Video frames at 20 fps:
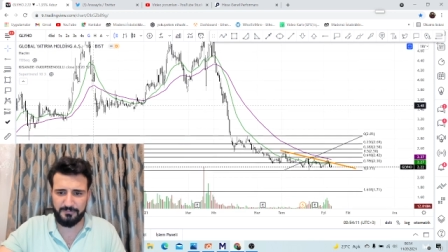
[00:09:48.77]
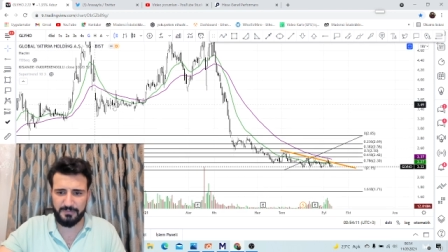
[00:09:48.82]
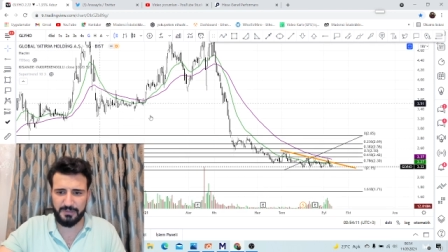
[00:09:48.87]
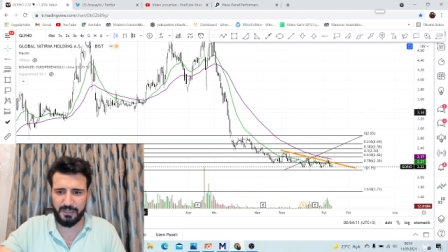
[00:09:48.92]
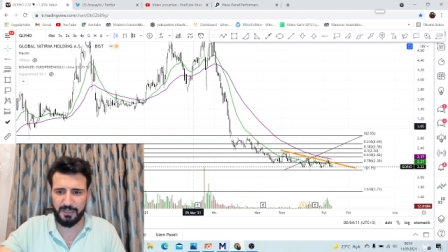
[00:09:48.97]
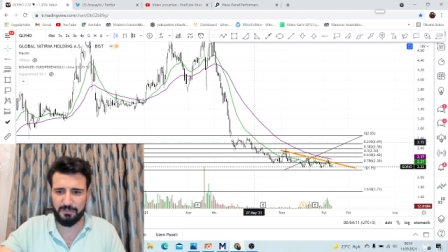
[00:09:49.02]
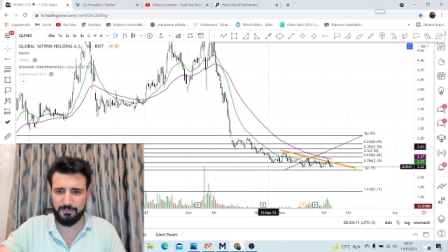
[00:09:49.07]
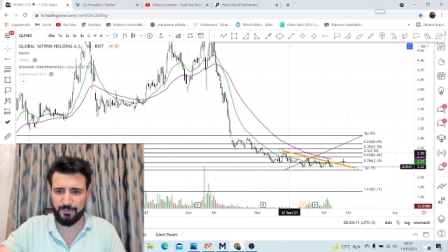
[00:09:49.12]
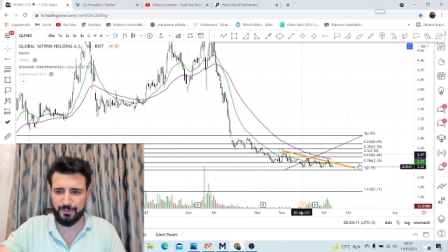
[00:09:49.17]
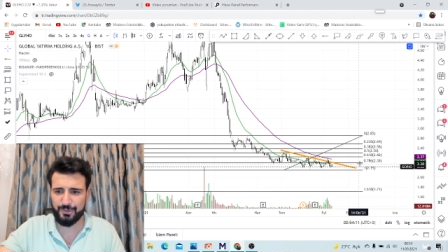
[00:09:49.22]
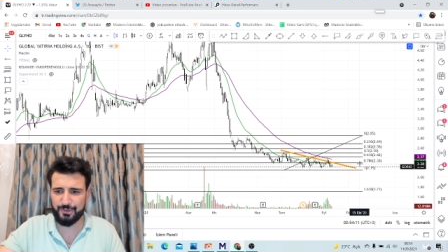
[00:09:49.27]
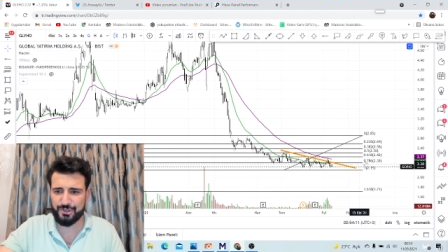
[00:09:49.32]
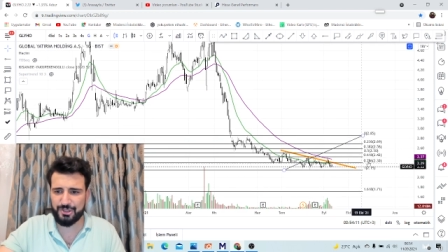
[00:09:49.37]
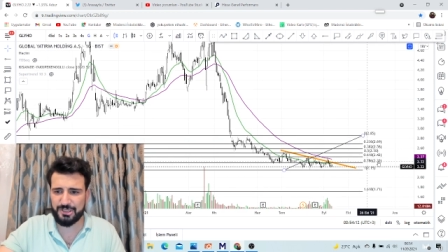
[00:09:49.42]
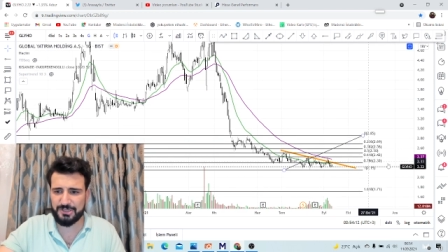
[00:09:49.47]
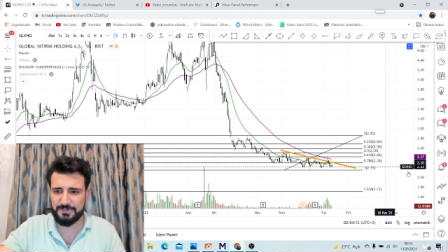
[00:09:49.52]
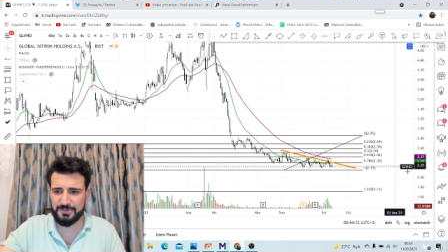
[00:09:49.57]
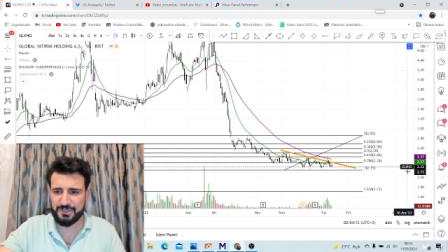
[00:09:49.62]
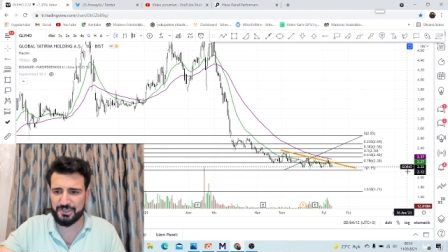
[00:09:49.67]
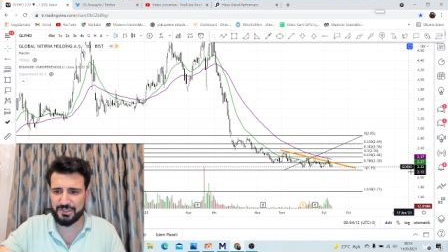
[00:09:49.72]
Ha, bunu
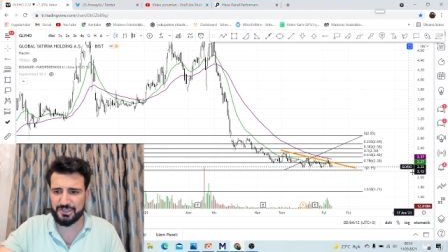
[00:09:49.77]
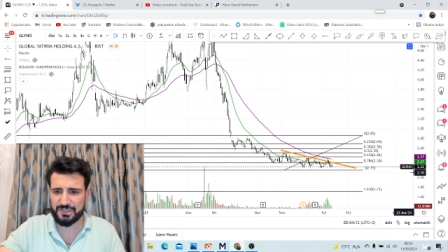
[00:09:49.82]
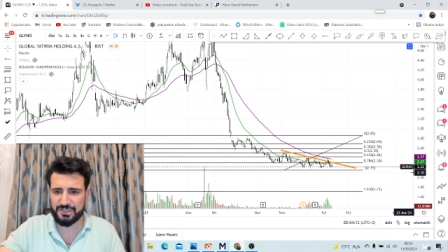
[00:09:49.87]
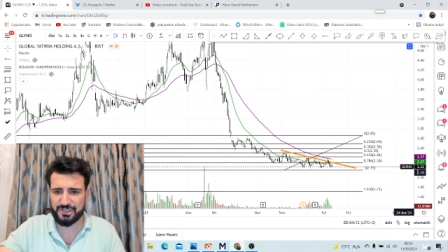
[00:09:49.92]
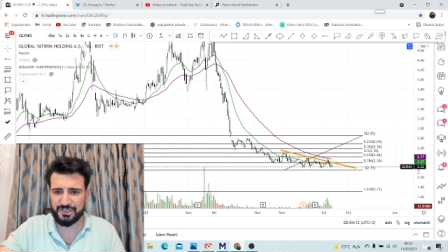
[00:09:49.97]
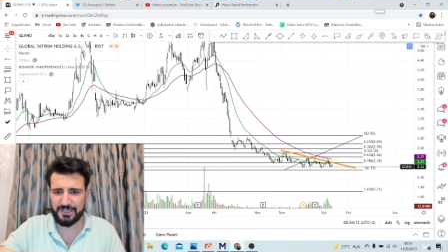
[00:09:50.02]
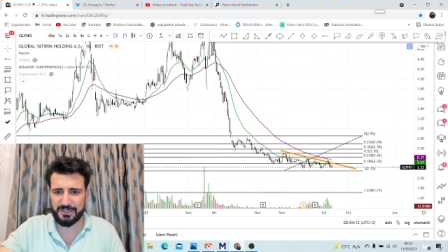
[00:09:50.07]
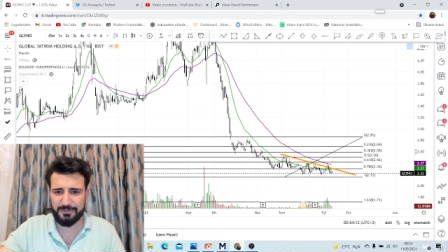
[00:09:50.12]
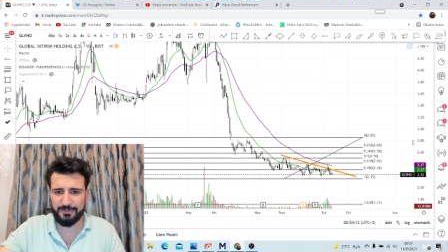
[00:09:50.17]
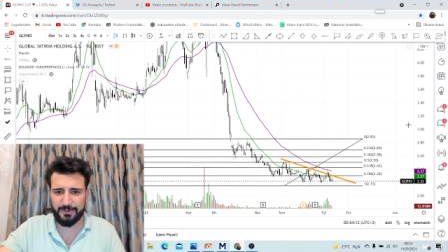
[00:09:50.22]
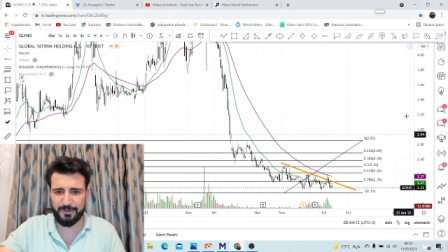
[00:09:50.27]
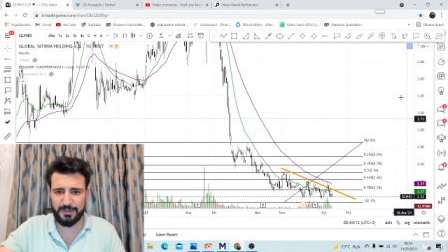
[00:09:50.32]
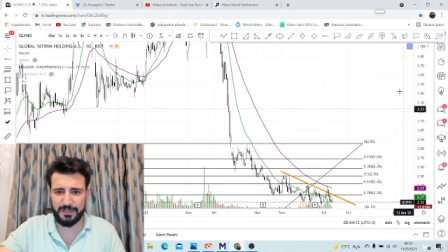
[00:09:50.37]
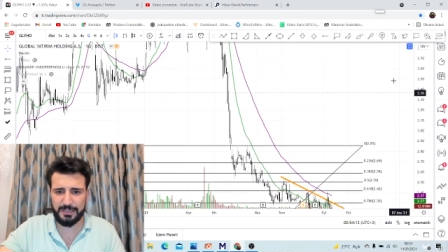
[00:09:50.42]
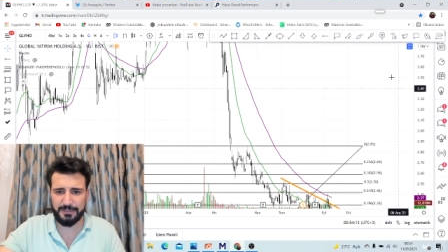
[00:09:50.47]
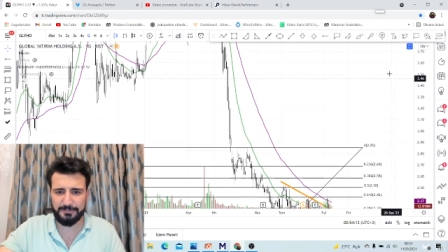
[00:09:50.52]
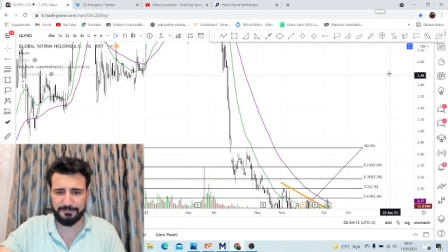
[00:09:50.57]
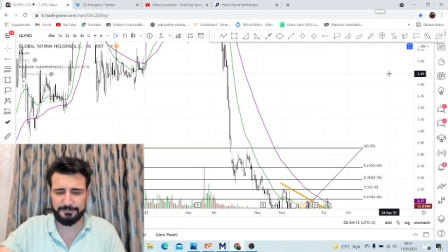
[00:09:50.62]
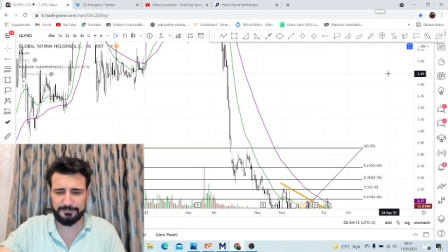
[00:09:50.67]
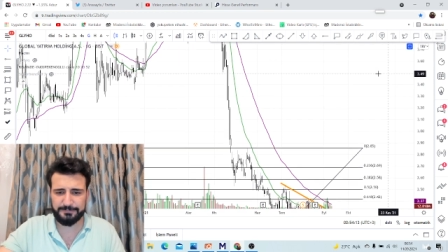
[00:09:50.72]
çizmişiz işte
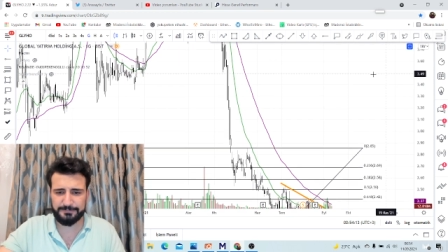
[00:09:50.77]
böyle.